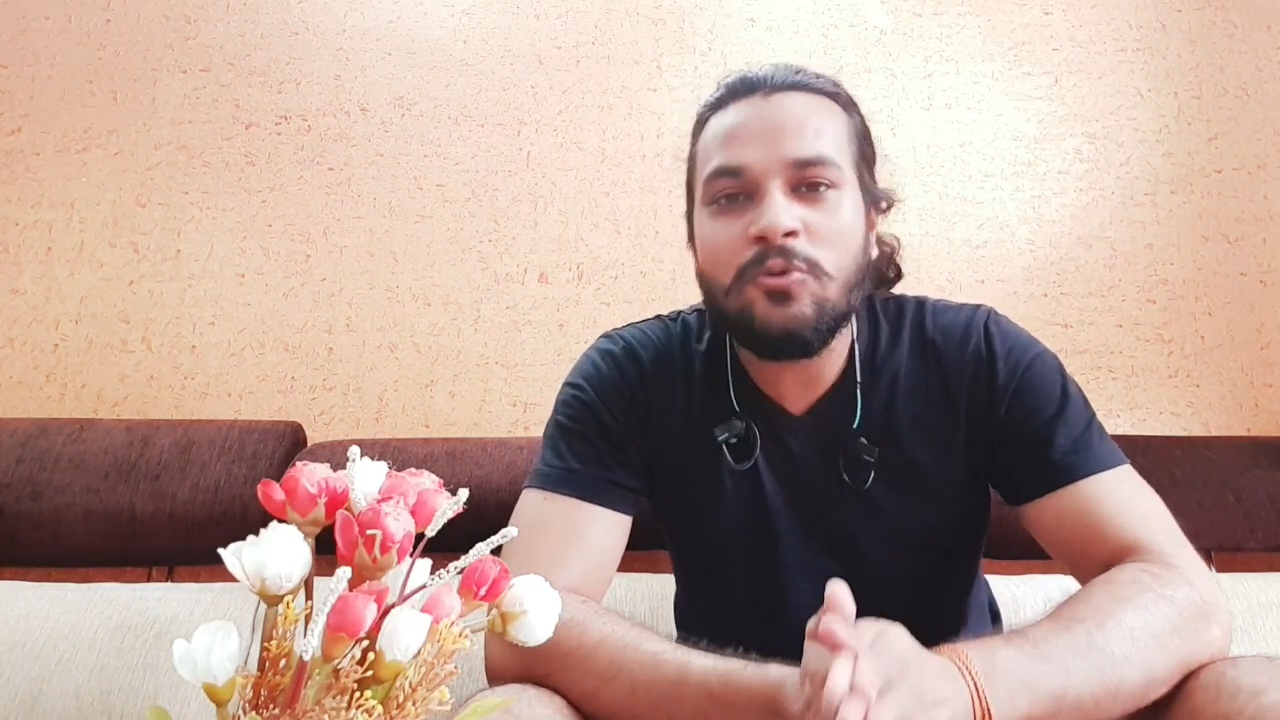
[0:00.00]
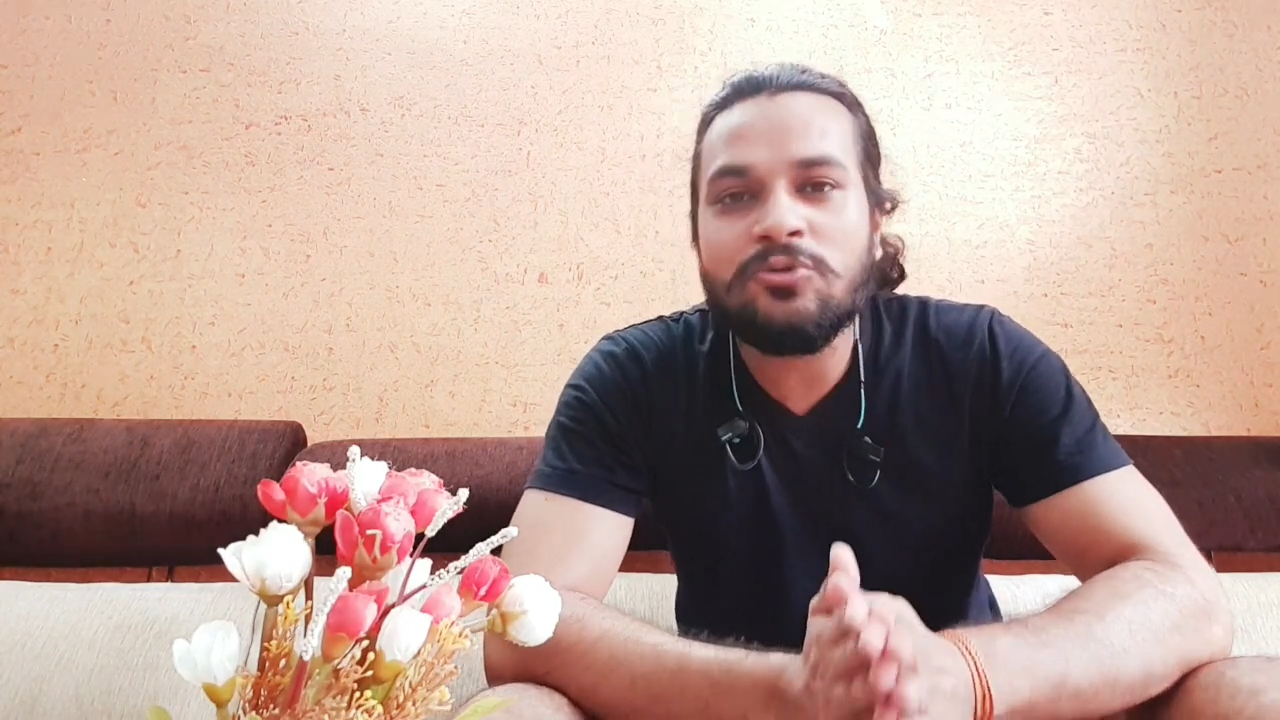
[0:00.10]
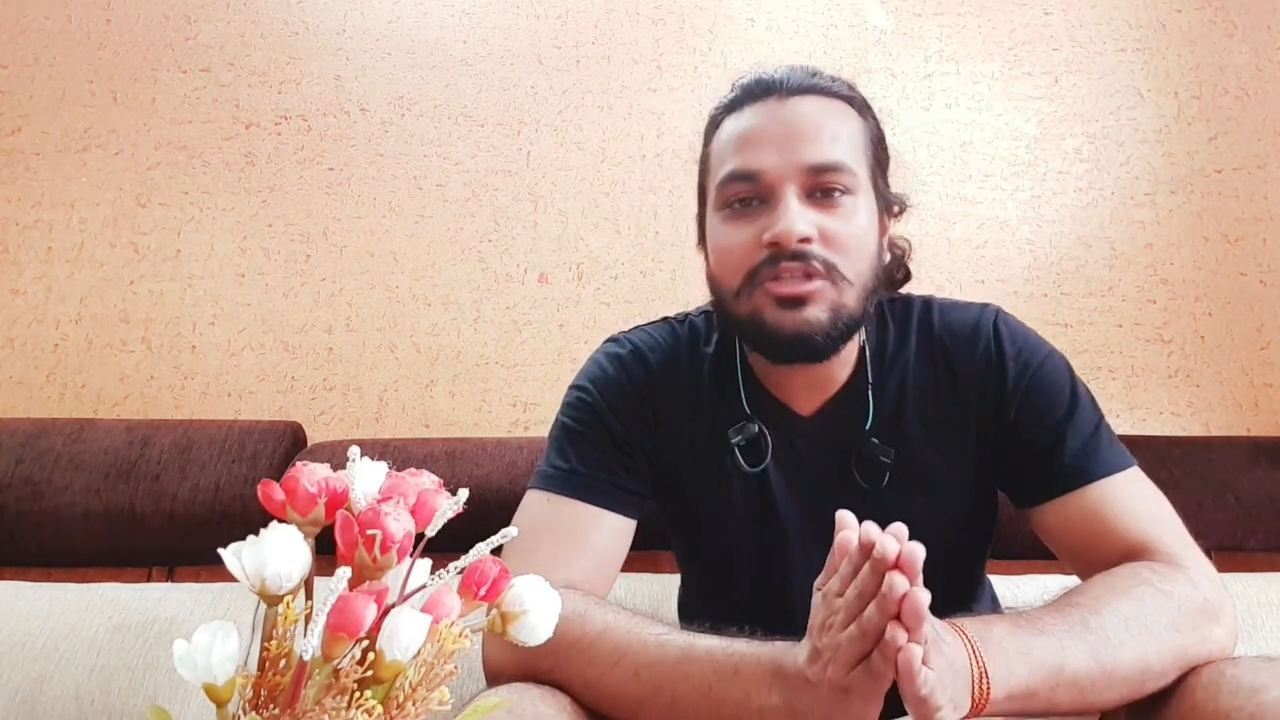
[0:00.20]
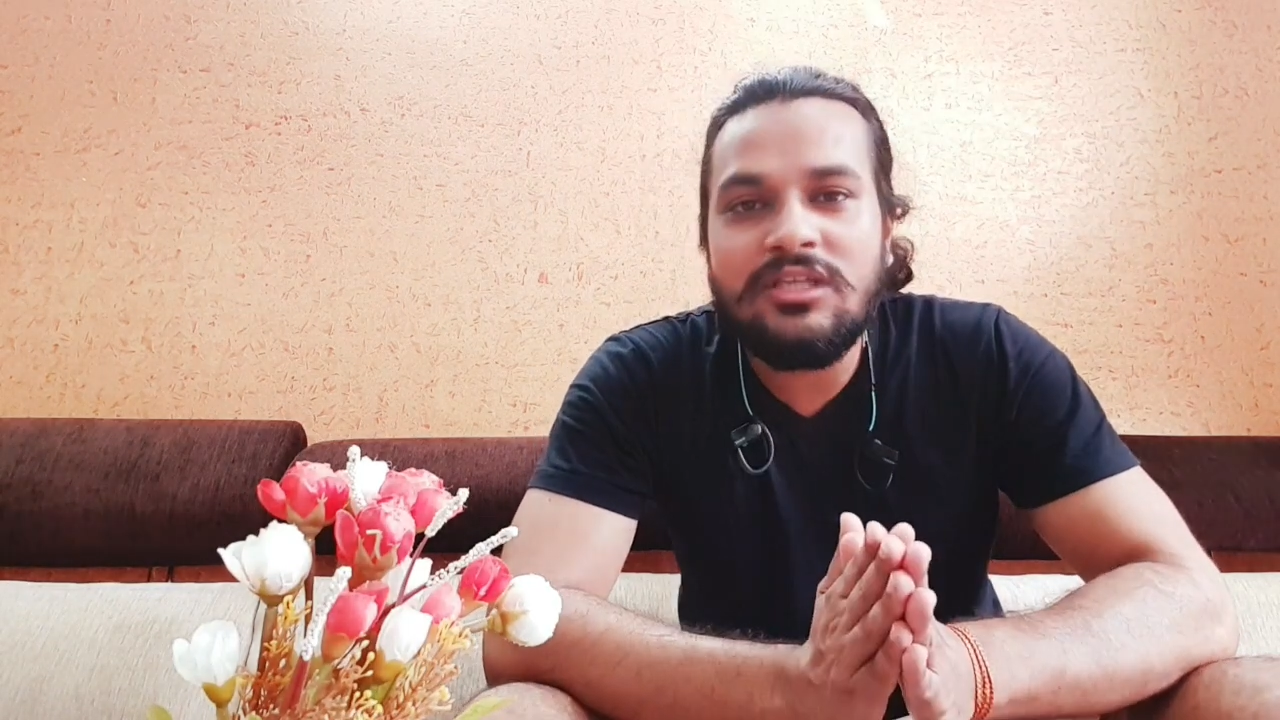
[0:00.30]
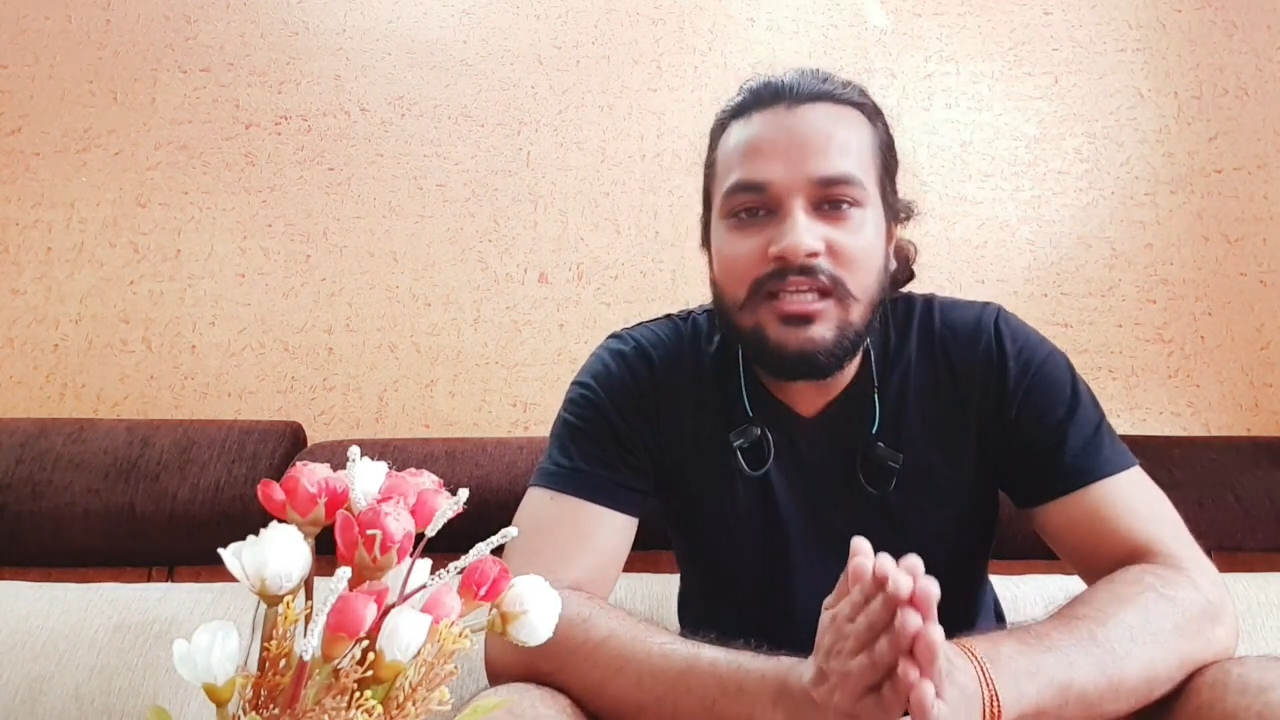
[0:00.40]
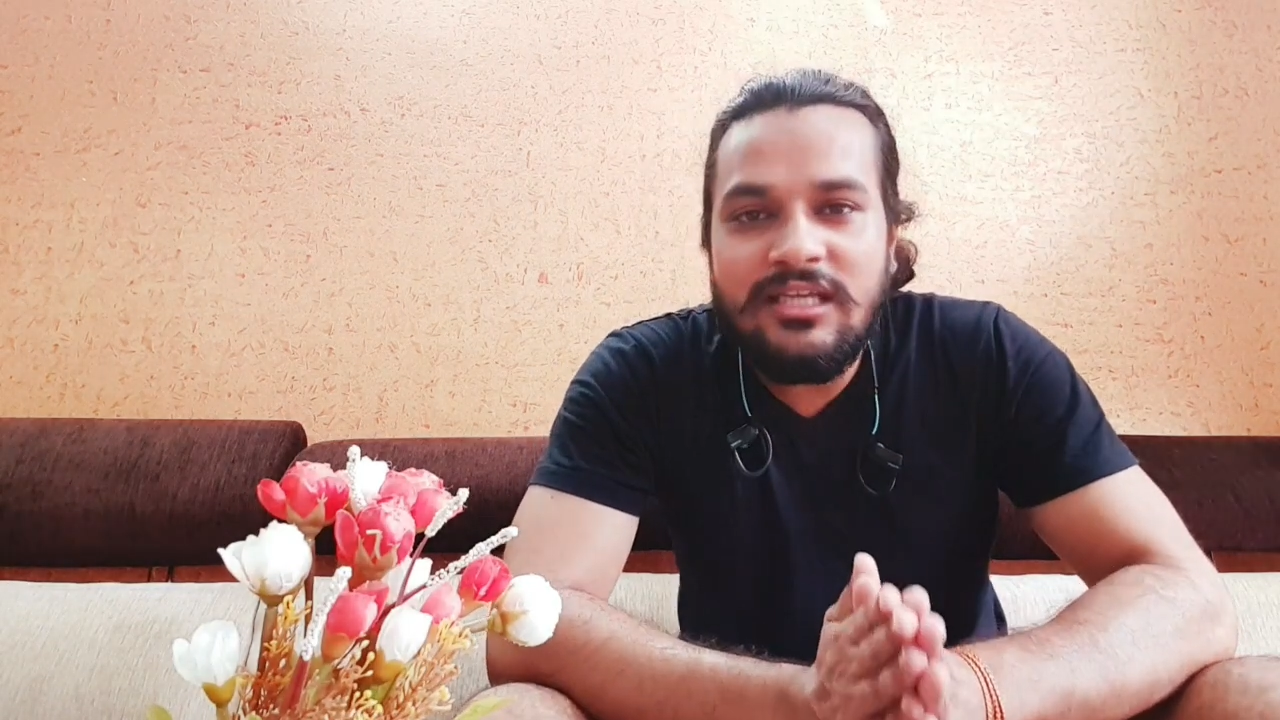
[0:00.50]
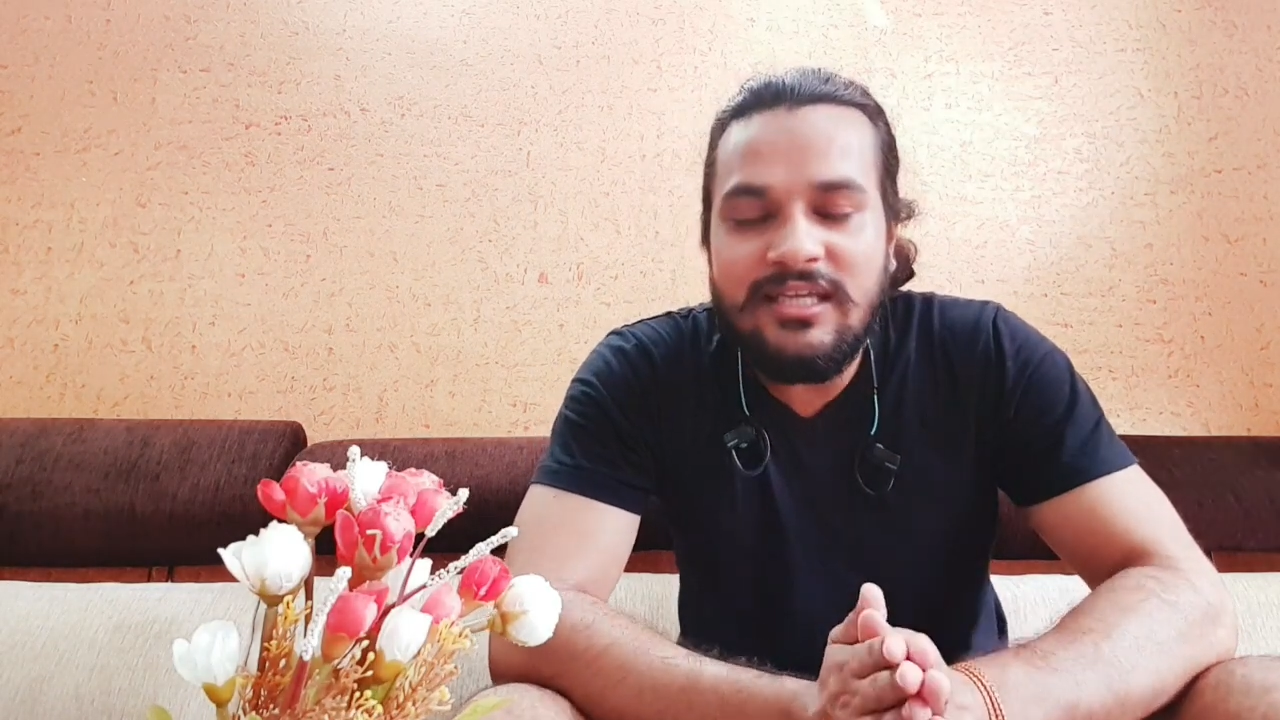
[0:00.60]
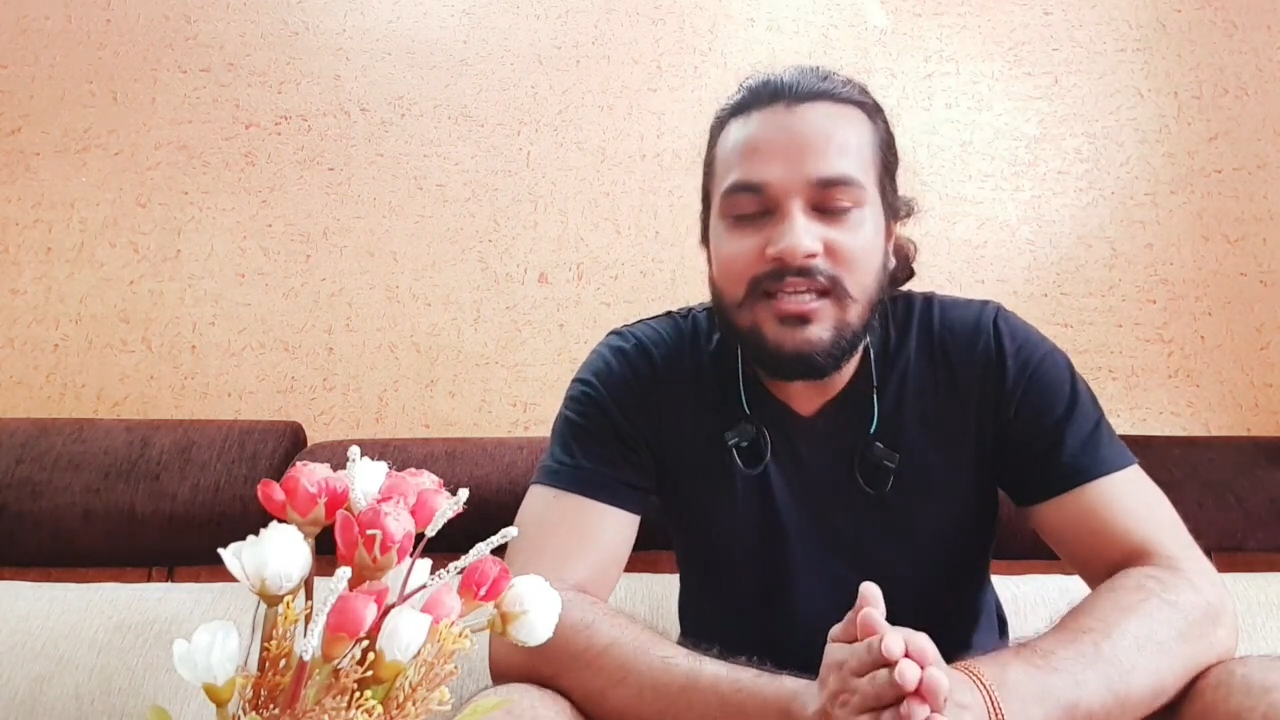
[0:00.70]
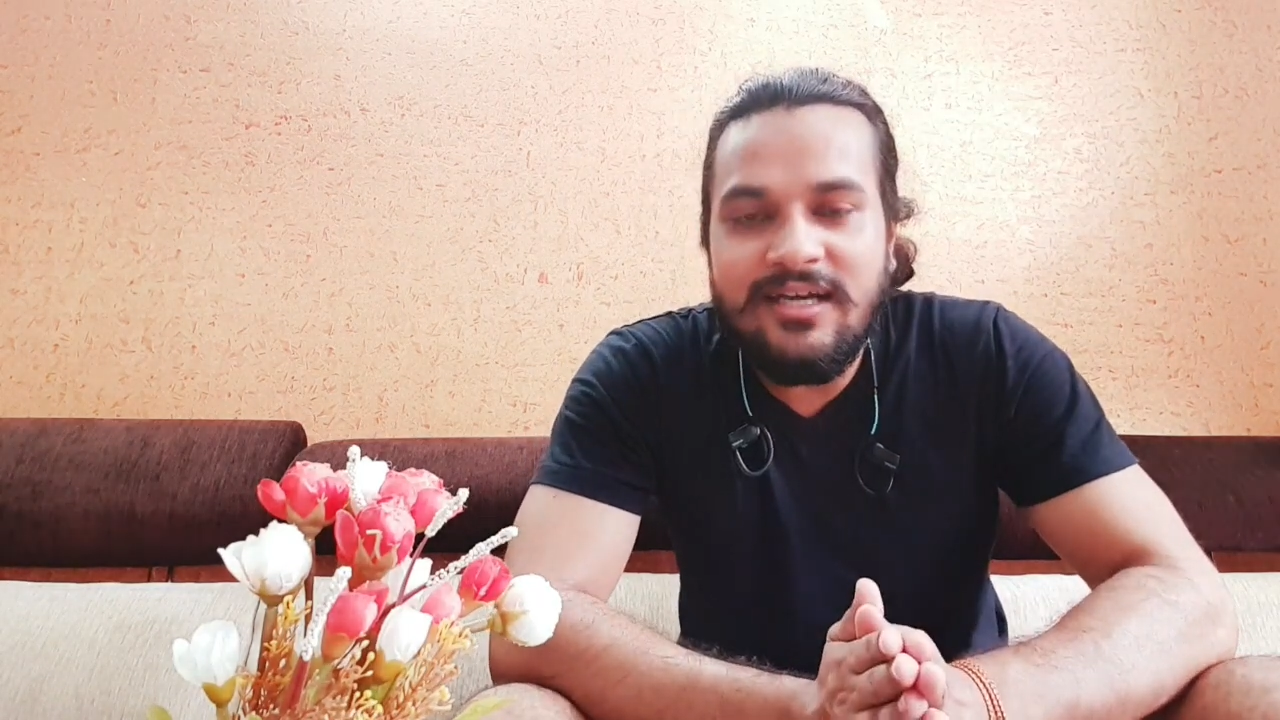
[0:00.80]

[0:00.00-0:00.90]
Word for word: उतनी ही